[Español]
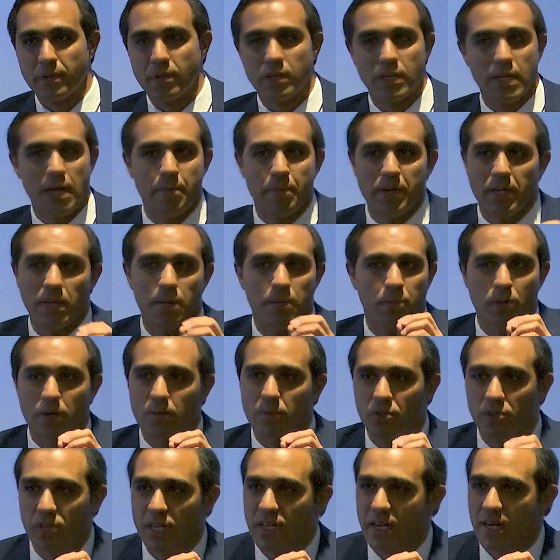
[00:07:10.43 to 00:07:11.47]
Capaz que
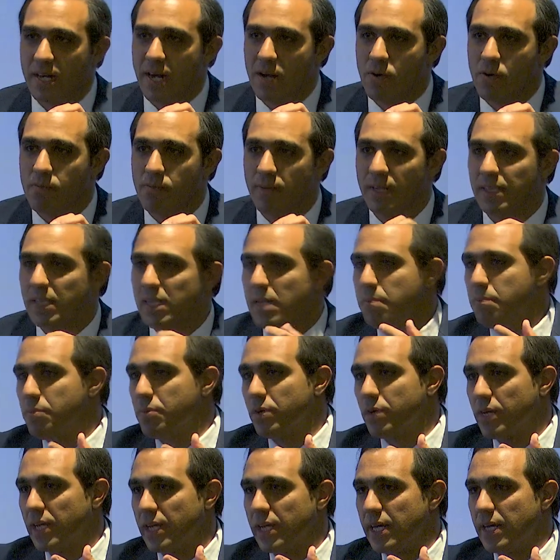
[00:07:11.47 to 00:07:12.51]
podemos tener algún matiz,
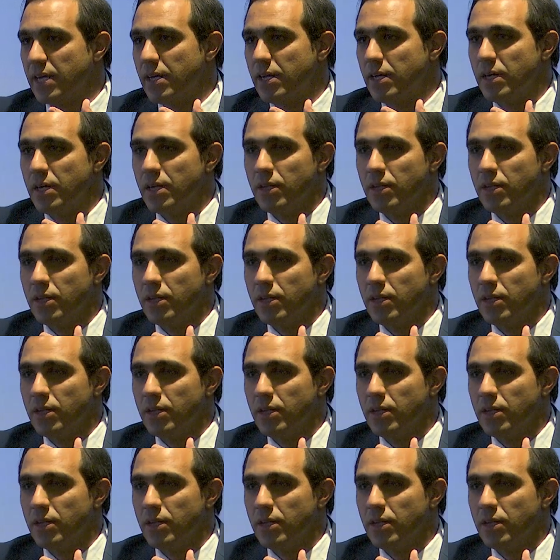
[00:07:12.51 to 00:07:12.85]
porque